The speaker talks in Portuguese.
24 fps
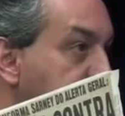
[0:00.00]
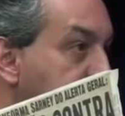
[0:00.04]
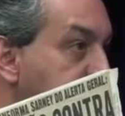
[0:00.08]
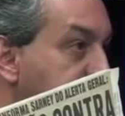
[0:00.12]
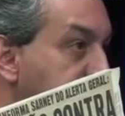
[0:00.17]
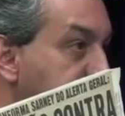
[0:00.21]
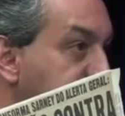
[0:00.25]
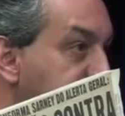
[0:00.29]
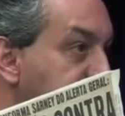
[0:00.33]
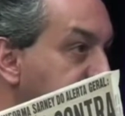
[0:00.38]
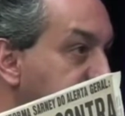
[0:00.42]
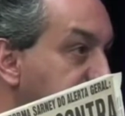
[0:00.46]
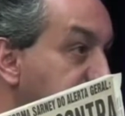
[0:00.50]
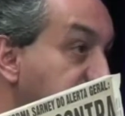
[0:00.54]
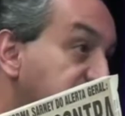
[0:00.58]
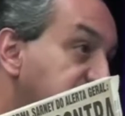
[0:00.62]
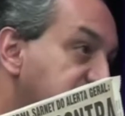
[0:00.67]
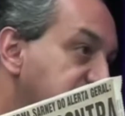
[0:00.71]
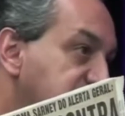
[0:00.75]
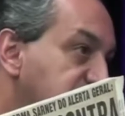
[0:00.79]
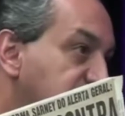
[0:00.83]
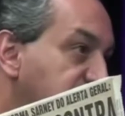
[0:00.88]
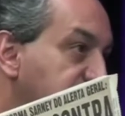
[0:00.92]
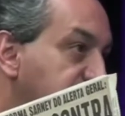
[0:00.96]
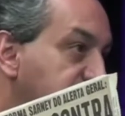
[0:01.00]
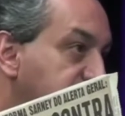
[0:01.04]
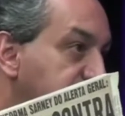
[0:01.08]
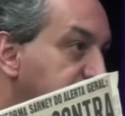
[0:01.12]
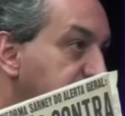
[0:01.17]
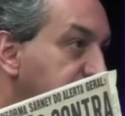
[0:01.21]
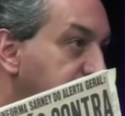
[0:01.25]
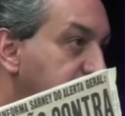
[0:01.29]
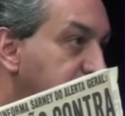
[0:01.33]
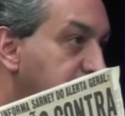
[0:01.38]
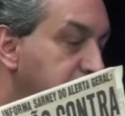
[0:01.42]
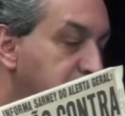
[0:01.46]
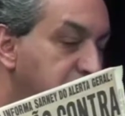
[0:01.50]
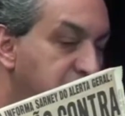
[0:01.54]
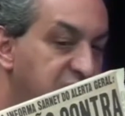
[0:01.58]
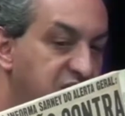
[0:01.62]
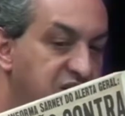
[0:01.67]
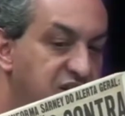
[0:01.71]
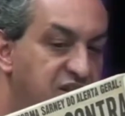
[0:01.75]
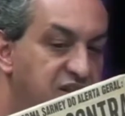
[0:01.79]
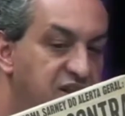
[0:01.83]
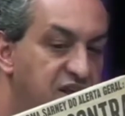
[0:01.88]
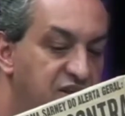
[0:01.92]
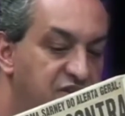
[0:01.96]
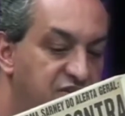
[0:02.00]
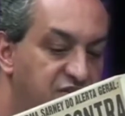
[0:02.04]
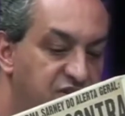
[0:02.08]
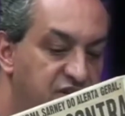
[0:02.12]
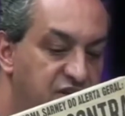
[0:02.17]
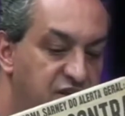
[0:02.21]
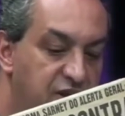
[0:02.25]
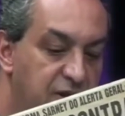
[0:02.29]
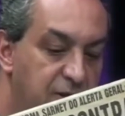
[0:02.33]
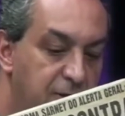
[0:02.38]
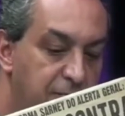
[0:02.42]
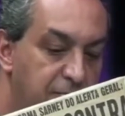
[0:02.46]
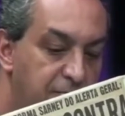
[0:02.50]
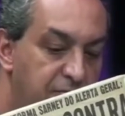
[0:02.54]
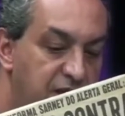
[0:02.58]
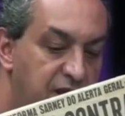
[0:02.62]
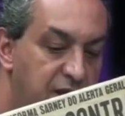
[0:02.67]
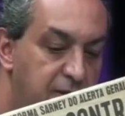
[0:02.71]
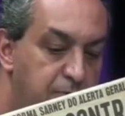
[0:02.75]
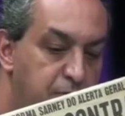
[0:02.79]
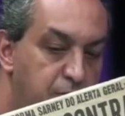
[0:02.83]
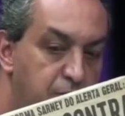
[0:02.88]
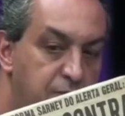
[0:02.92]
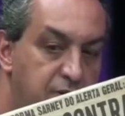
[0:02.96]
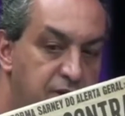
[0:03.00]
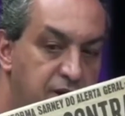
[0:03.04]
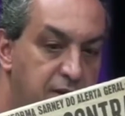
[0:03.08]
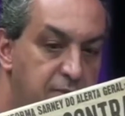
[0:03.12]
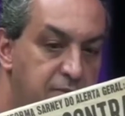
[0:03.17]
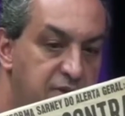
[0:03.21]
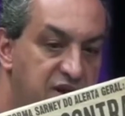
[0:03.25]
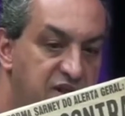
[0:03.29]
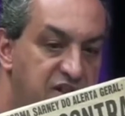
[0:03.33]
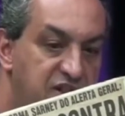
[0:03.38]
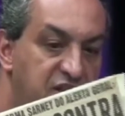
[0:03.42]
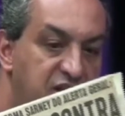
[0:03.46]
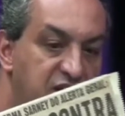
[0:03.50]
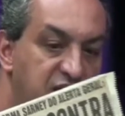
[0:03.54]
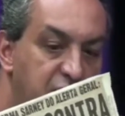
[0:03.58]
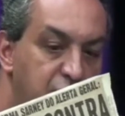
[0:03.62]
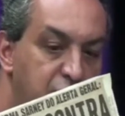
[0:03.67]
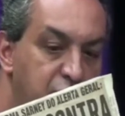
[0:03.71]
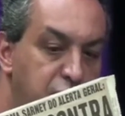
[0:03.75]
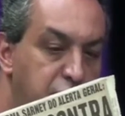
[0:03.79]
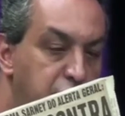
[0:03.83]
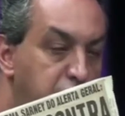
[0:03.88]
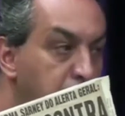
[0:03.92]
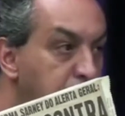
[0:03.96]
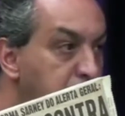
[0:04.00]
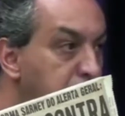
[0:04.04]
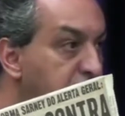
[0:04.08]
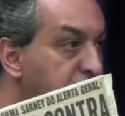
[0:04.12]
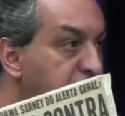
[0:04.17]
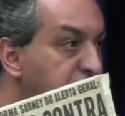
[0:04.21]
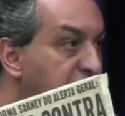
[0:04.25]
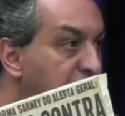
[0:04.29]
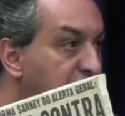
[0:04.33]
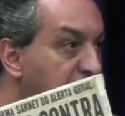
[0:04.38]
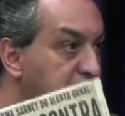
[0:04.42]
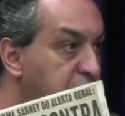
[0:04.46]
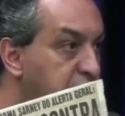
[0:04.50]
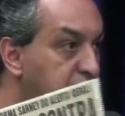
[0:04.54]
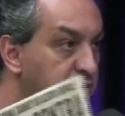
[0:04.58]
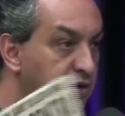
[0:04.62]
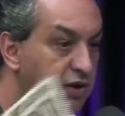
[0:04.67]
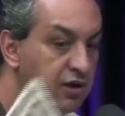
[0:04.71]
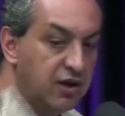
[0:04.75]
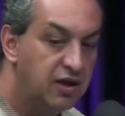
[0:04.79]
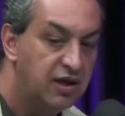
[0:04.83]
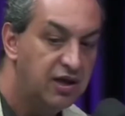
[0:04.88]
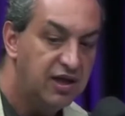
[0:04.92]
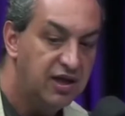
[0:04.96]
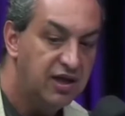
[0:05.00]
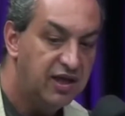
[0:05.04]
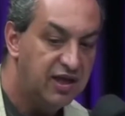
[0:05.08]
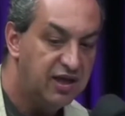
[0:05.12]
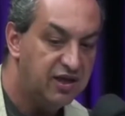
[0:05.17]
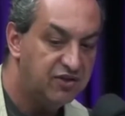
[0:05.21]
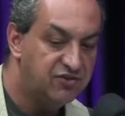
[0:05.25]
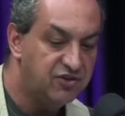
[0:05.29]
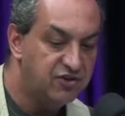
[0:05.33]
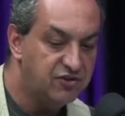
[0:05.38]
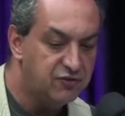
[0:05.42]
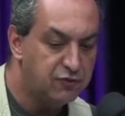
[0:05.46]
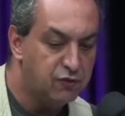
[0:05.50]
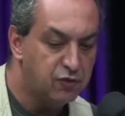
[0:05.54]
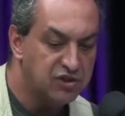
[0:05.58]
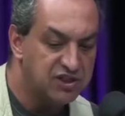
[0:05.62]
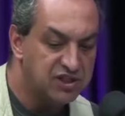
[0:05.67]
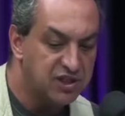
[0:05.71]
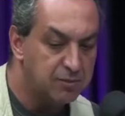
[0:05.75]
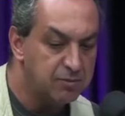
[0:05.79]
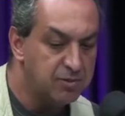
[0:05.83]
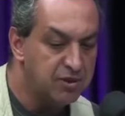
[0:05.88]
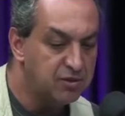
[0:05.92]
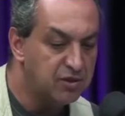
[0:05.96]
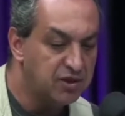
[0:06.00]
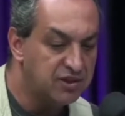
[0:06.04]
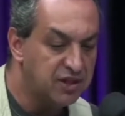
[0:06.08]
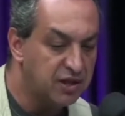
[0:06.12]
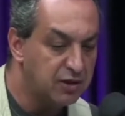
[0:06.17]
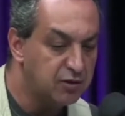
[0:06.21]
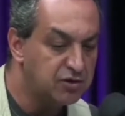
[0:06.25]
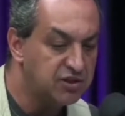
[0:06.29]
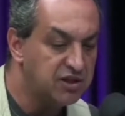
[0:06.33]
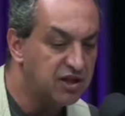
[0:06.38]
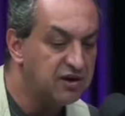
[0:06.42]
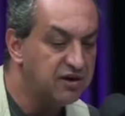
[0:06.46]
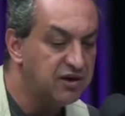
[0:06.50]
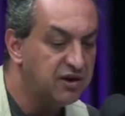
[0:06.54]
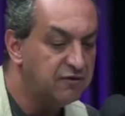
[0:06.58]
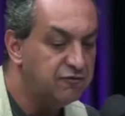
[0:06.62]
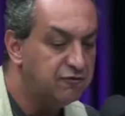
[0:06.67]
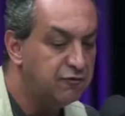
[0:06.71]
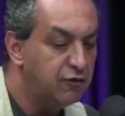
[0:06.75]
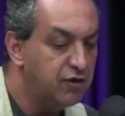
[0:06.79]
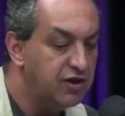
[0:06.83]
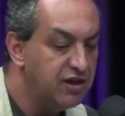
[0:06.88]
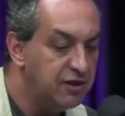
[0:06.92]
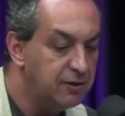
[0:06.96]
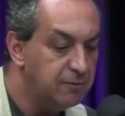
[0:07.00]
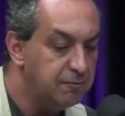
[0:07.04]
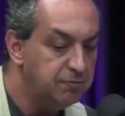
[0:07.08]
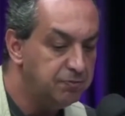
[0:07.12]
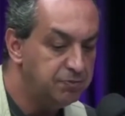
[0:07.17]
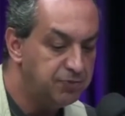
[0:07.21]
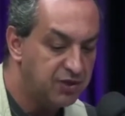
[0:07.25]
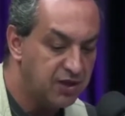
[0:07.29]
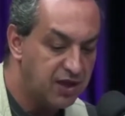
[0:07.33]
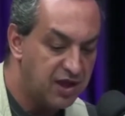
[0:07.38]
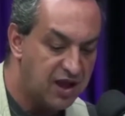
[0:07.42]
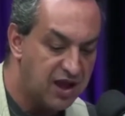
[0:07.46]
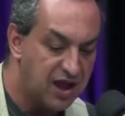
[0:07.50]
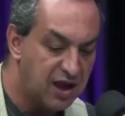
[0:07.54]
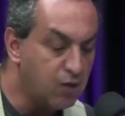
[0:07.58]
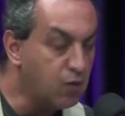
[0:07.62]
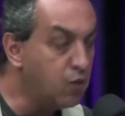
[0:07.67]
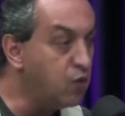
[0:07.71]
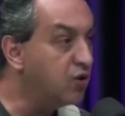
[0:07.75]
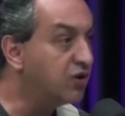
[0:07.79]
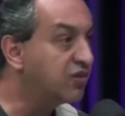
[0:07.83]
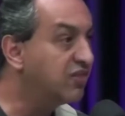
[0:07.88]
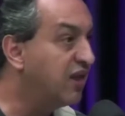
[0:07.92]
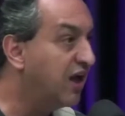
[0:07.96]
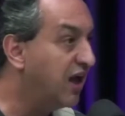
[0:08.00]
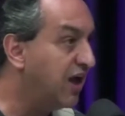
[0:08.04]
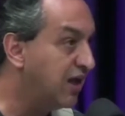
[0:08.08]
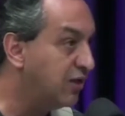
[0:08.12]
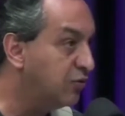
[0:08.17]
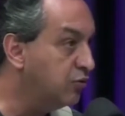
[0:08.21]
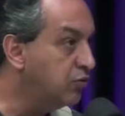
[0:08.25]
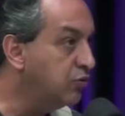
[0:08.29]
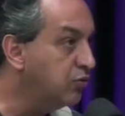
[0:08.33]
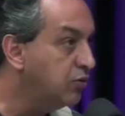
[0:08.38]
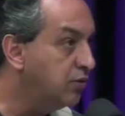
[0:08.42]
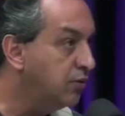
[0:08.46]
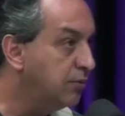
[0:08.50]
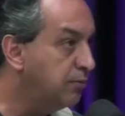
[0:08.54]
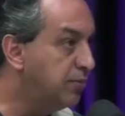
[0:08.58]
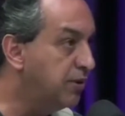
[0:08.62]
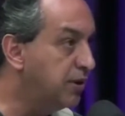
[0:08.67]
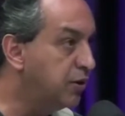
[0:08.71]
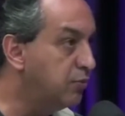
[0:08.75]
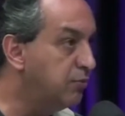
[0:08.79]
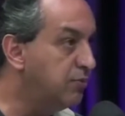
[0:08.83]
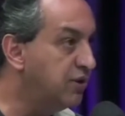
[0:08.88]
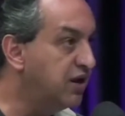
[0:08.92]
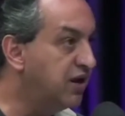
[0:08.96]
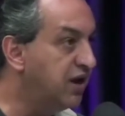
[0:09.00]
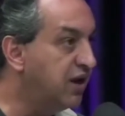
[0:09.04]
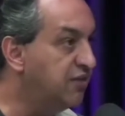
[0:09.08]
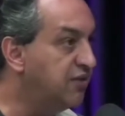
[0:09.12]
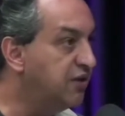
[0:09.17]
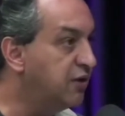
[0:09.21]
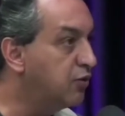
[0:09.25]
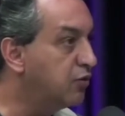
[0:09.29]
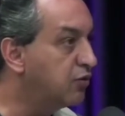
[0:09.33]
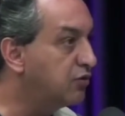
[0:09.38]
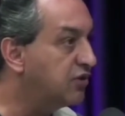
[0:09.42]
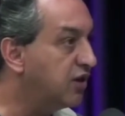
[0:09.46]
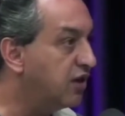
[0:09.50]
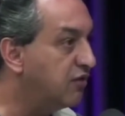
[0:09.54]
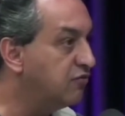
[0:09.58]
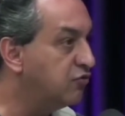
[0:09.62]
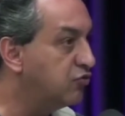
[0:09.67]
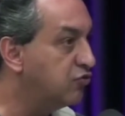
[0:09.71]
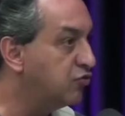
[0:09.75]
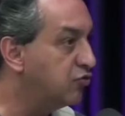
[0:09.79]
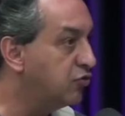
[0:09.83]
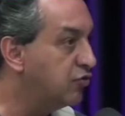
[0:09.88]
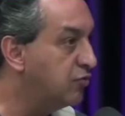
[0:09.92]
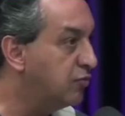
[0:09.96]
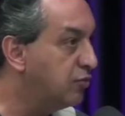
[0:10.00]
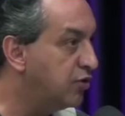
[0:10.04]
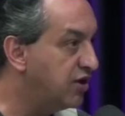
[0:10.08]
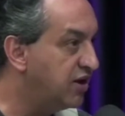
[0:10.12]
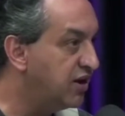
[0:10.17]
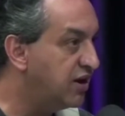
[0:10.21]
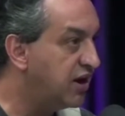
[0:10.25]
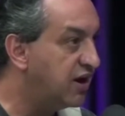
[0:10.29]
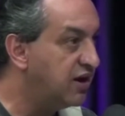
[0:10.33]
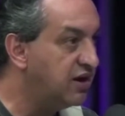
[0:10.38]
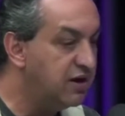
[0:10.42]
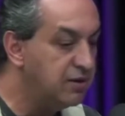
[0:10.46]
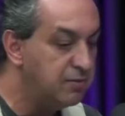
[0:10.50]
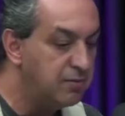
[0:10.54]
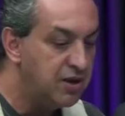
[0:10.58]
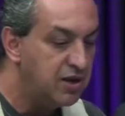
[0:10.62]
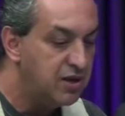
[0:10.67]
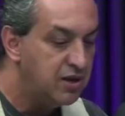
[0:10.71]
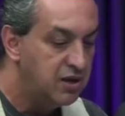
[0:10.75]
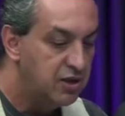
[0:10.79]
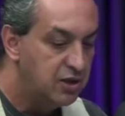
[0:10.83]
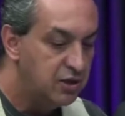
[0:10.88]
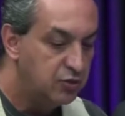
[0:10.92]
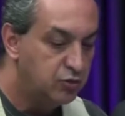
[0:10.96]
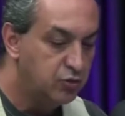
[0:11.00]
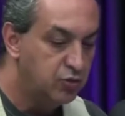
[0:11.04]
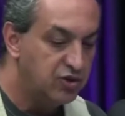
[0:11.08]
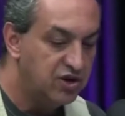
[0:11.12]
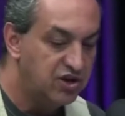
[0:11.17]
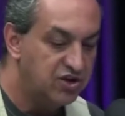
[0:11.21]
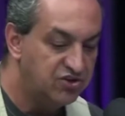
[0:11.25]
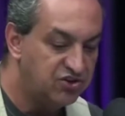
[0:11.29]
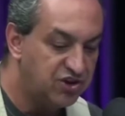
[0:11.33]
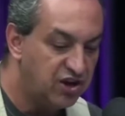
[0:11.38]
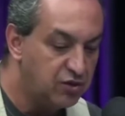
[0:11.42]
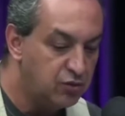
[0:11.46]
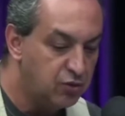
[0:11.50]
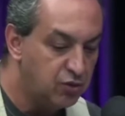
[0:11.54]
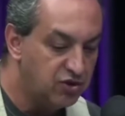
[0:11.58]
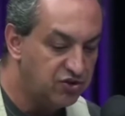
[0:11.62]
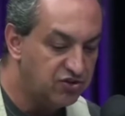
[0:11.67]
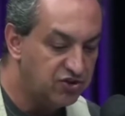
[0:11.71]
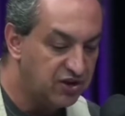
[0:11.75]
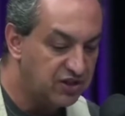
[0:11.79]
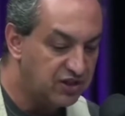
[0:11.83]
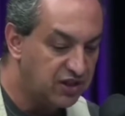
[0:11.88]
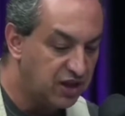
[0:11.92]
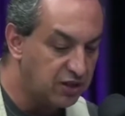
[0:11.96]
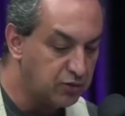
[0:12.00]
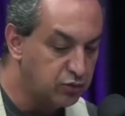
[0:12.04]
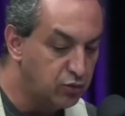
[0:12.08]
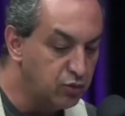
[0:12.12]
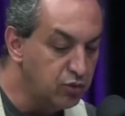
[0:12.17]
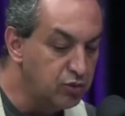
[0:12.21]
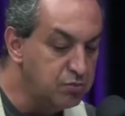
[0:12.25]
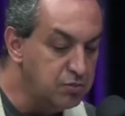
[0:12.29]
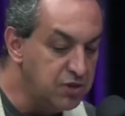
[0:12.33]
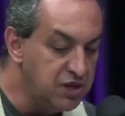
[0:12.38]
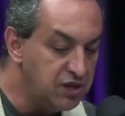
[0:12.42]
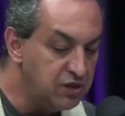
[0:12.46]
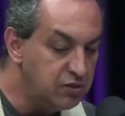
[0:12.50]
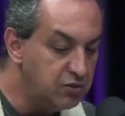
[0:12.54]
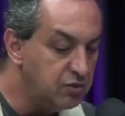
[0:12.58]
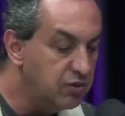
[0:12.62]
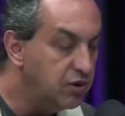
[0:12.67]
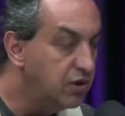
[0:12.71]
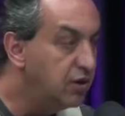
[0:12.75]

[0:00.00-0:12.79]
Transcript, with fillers: Brasileira, ex, né? É. Presidente da República Brasileira sobre o fato. É, a gente ficou sabendo até que o Sarney foi acordado pelo brigadeiro Otávio Júlio Moreira Lima durante a noite, ele estava dormindo,